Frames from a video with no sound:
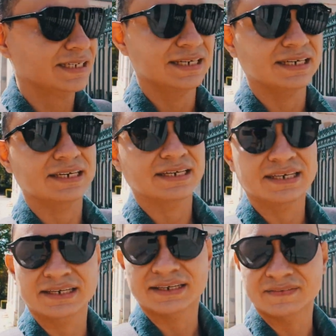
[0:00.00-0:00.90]

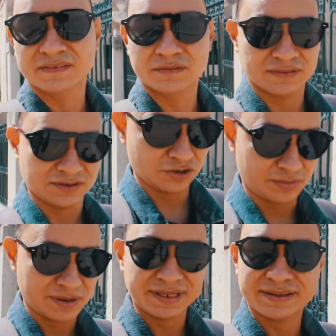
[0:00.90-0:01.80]
Eh,
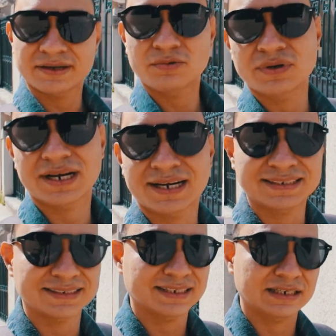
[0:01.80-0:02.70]
normalmente es una
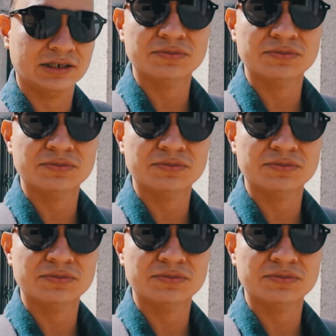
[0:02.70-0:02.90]
casa